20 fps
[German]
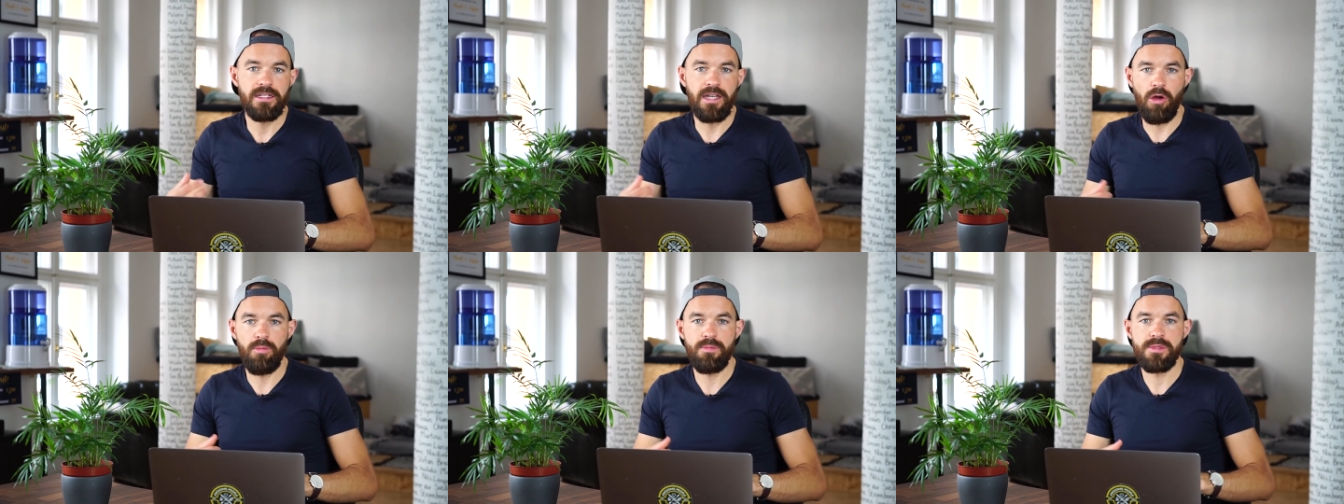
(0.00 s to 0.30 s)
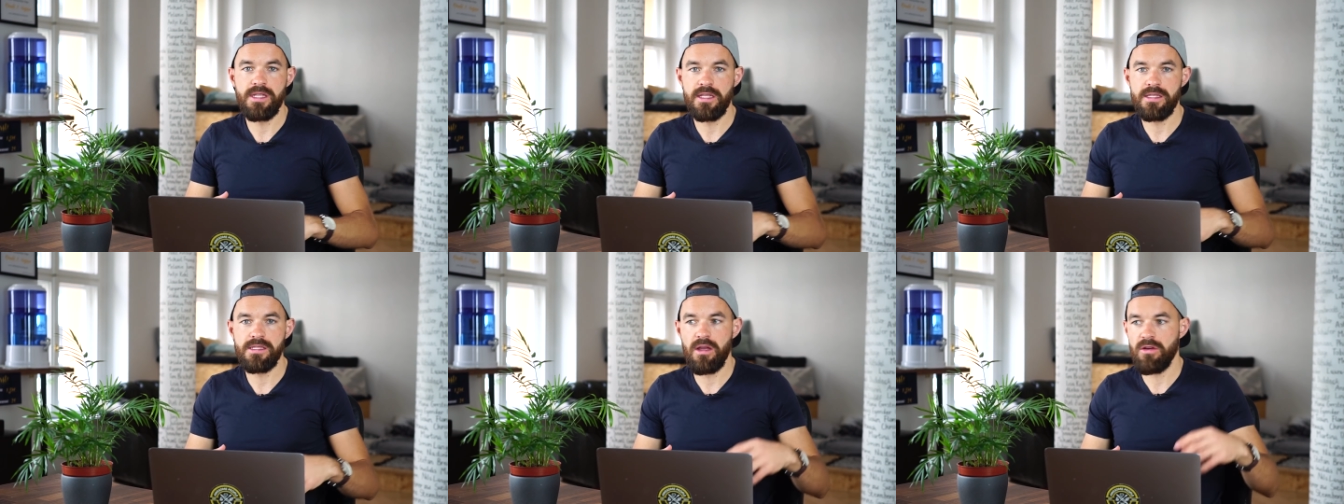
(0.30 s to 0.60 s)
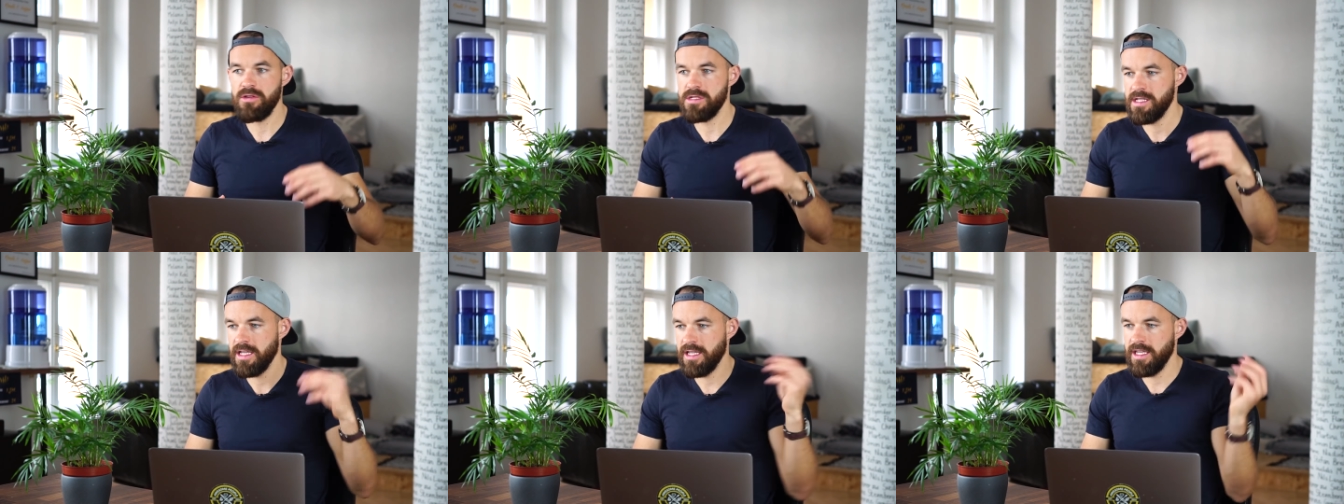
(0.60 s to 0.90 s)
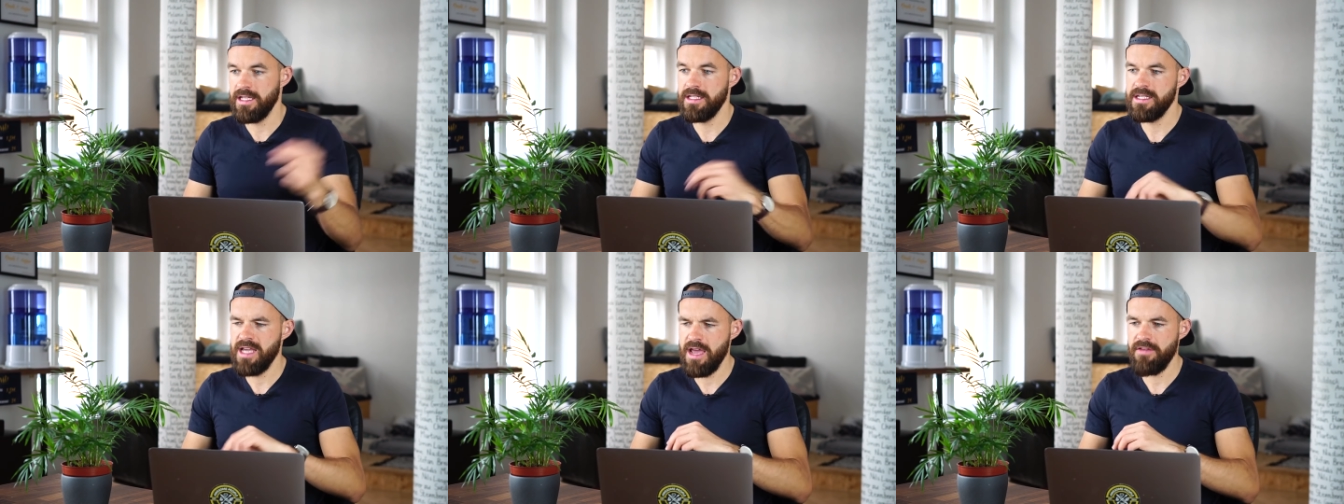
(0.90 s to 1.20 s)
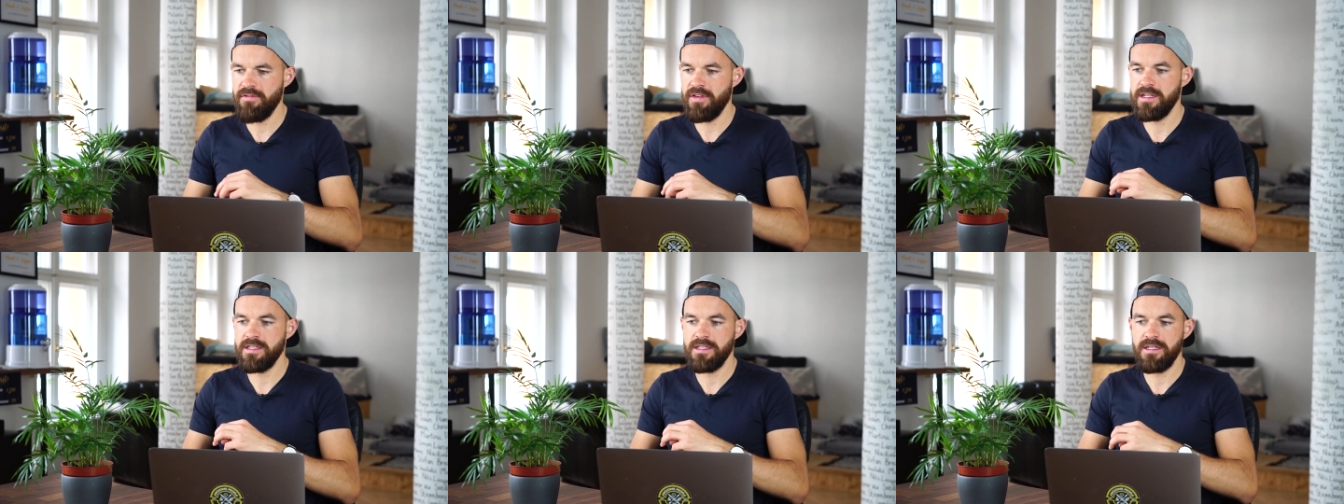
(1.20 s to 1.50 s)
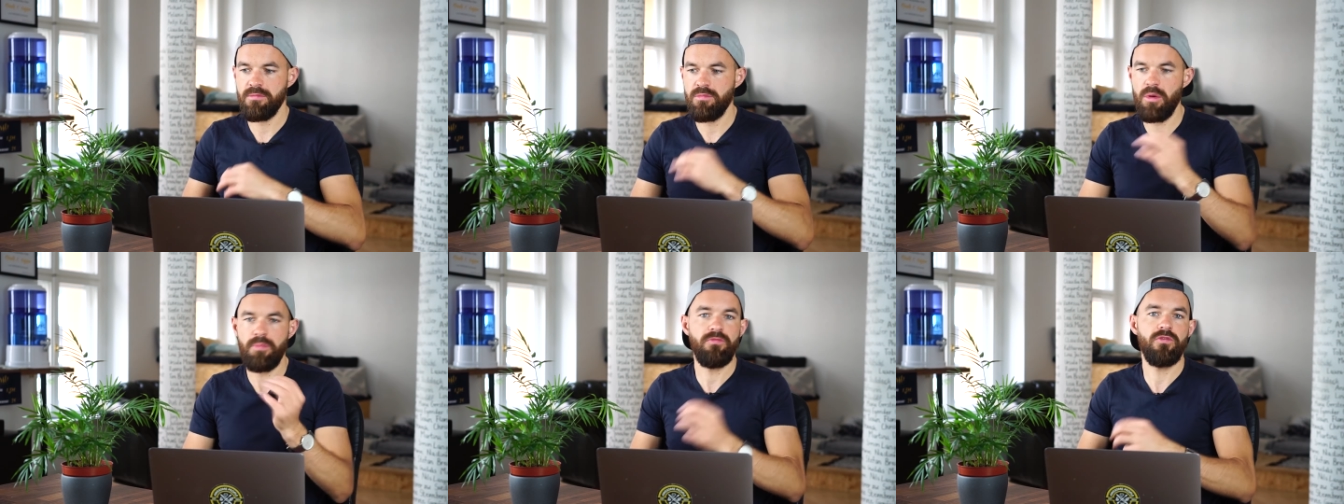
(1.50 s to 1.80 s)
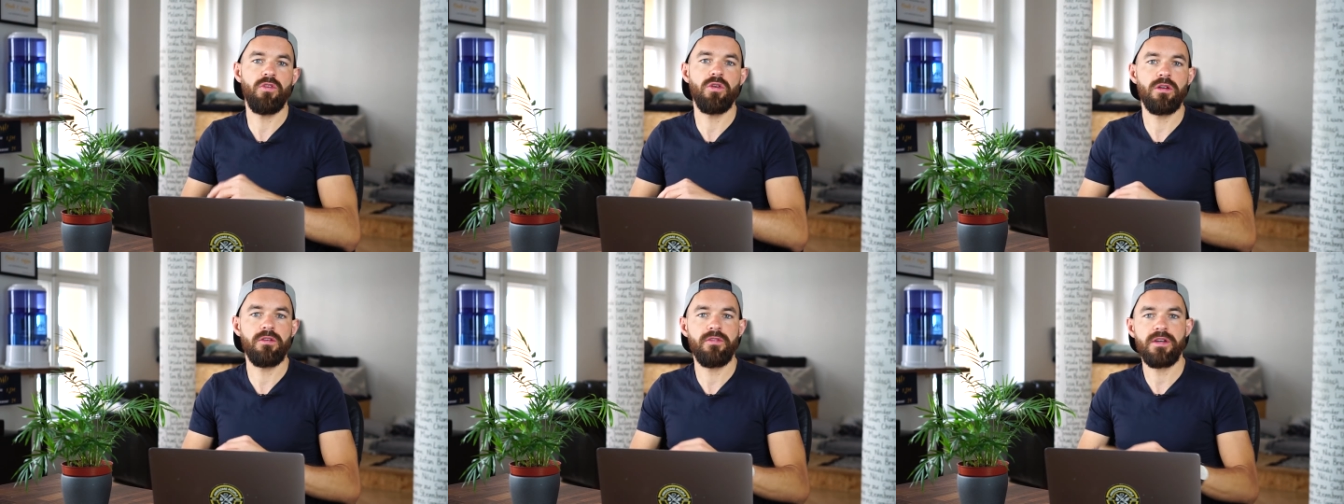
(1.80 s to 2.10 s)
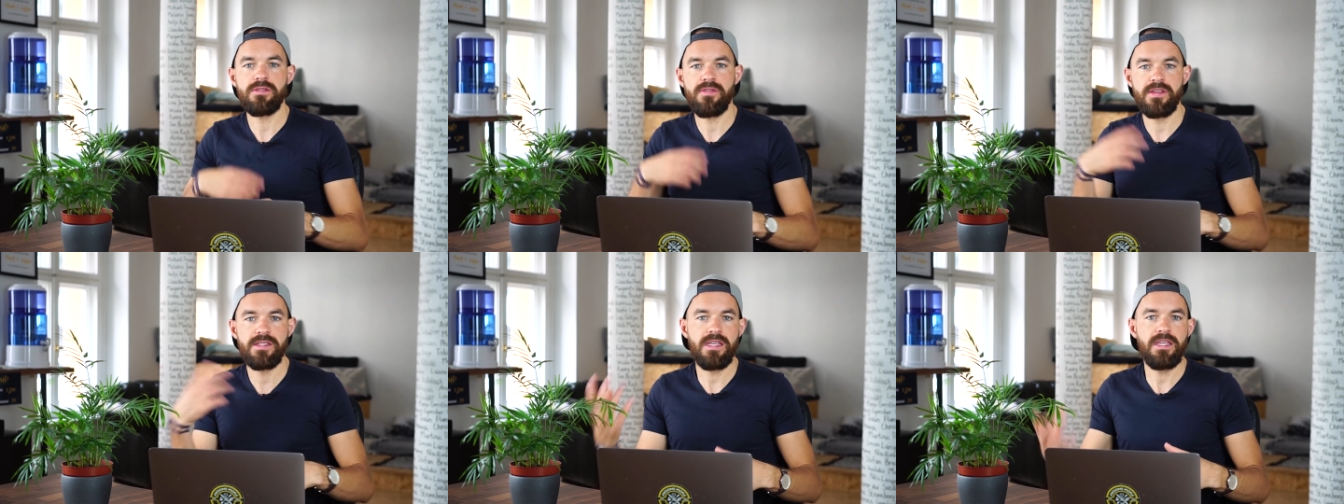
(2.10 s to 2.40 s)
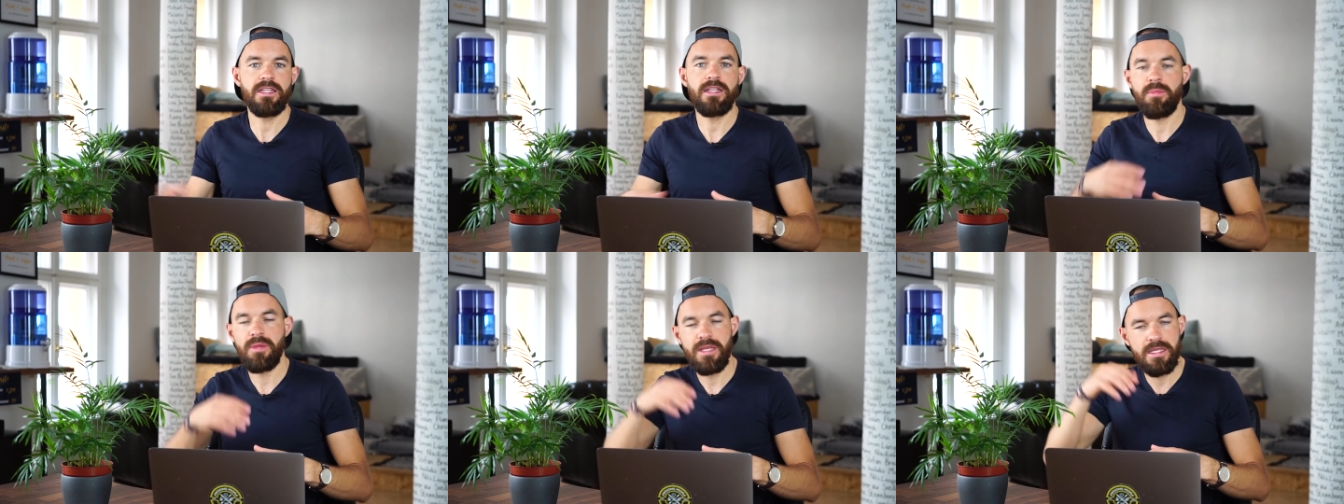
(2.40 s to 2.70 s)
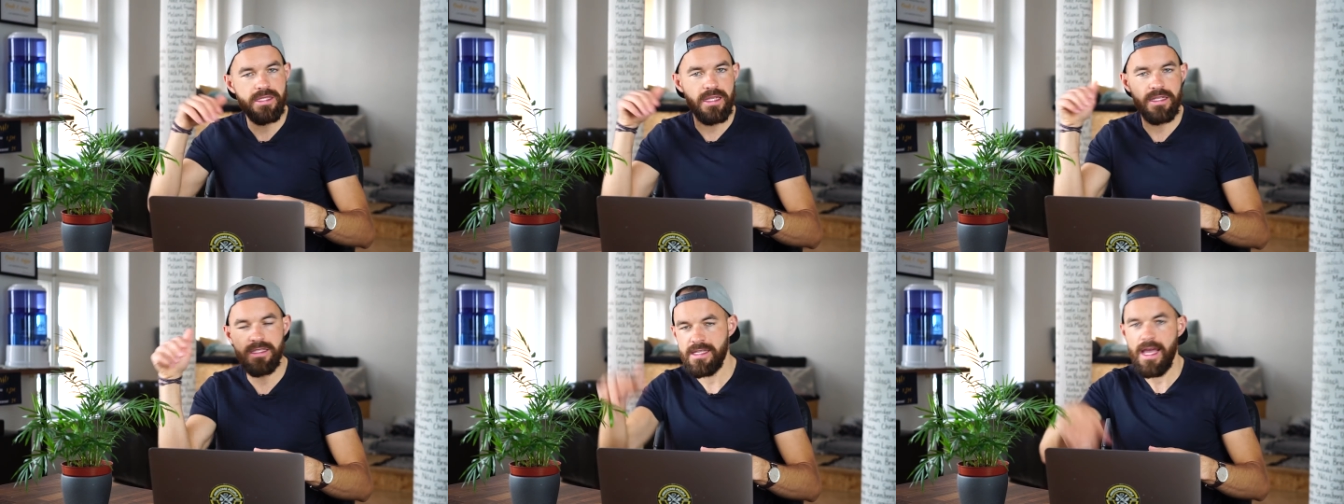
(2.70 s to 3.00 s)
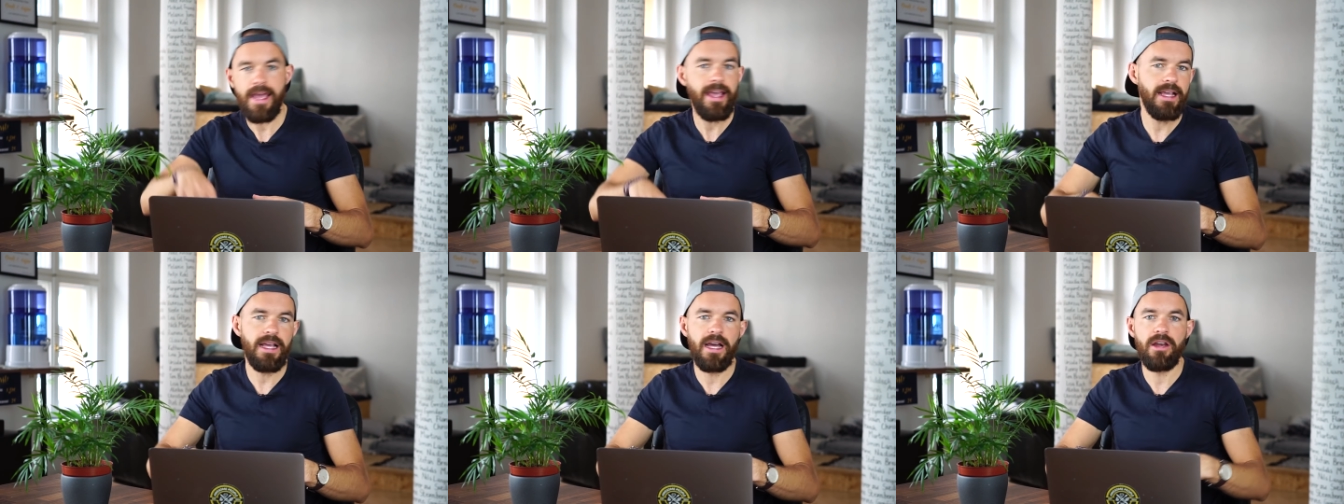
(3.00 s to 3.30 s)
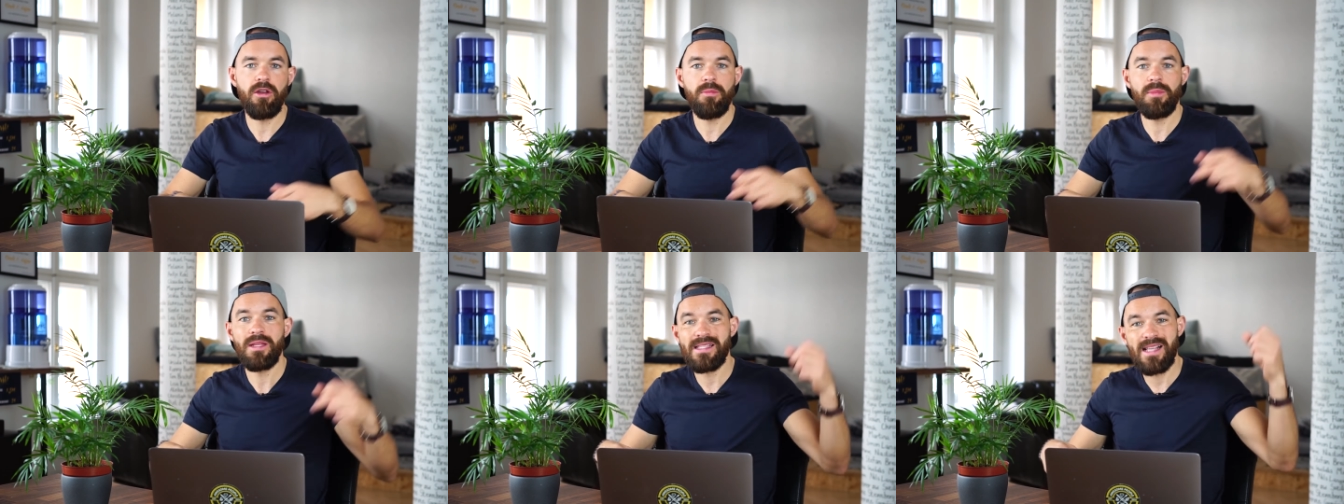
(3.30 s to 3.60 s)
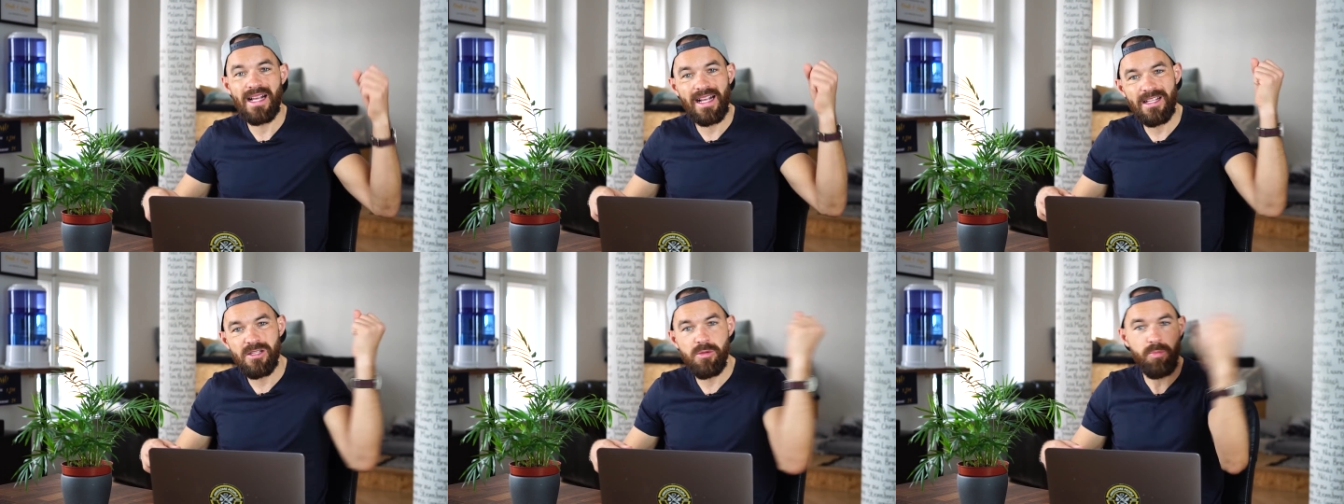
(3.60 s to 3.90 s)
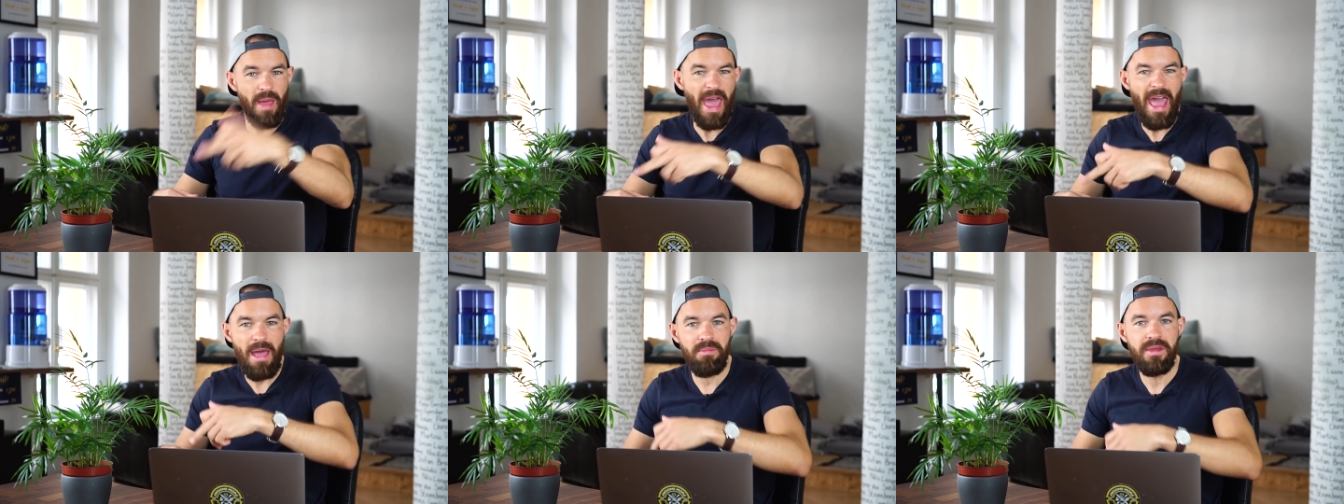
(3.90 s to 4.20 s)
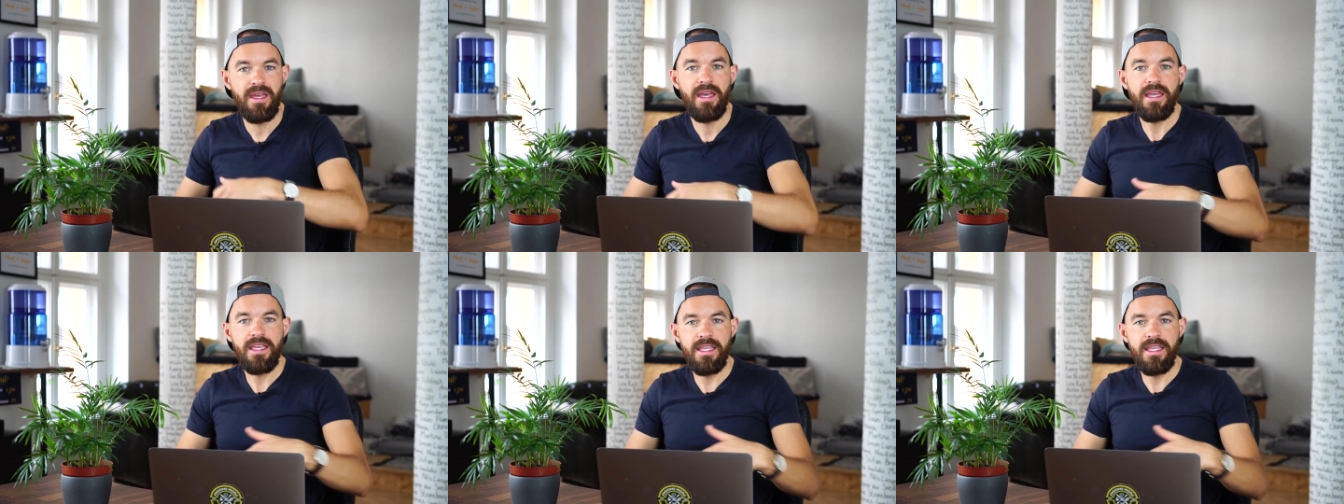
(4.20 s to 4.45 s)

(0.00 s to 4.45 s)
Glaubenssätze aus der Kindheit, weil ich gemobbt wurde und was weiß ich, damit ich es denen zeigen kann, damit ich sagen kann, so bam,